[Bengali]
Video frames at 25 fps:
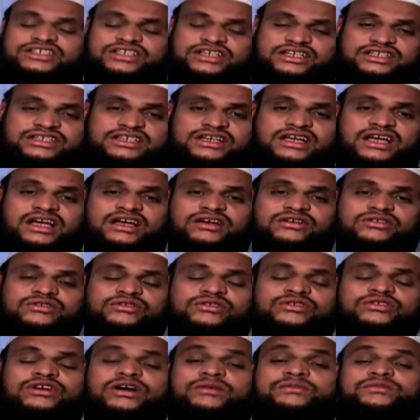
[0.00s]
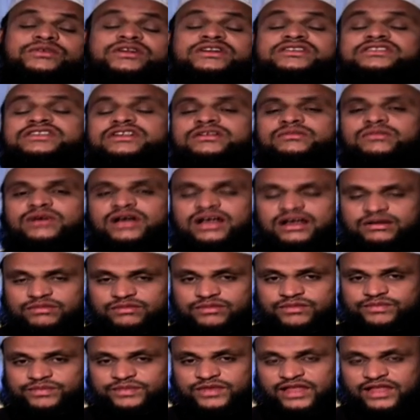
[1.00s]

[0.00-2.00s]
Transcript: সেটা হলো আপনার জিলবাব